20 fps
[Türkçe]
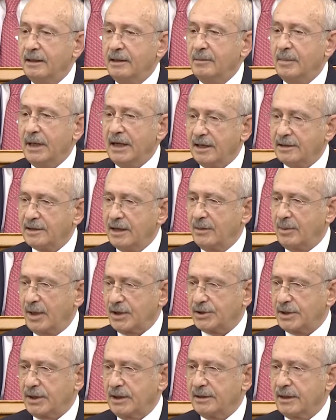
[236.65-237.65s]
belediye
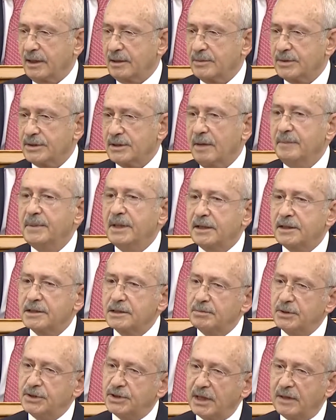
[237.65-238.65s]
başkanlarımızla bir
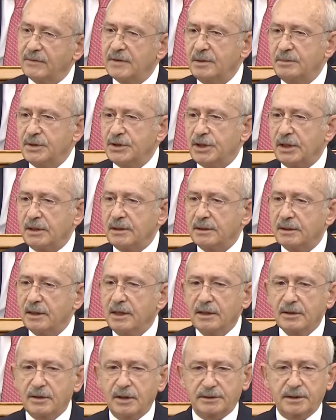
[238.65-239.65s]
kısmı çevrim içi
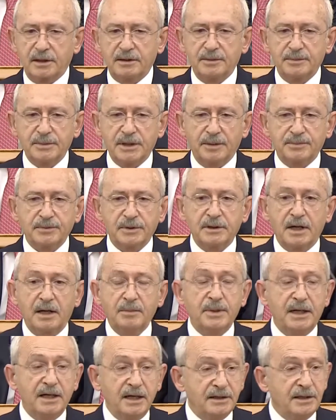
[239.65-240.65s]
katılım yaptılar.
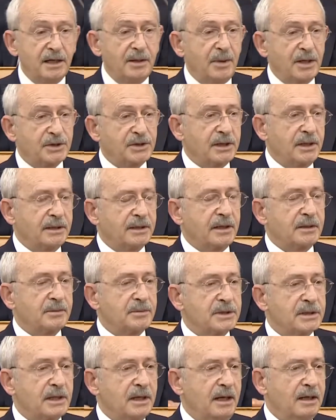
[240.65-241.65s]
Belediye
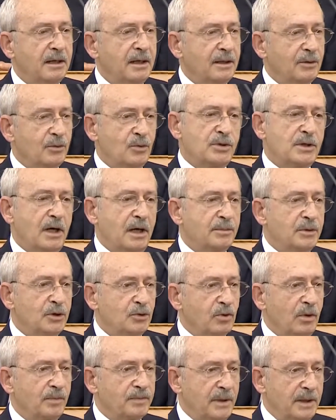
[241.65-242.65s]
başkanlarımıza güzel bir
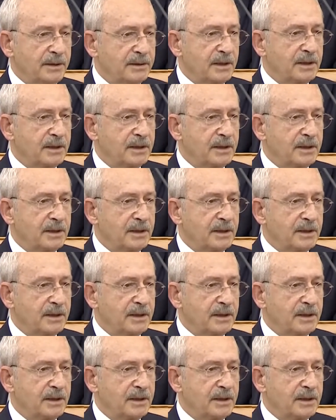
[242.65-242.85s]
toplantı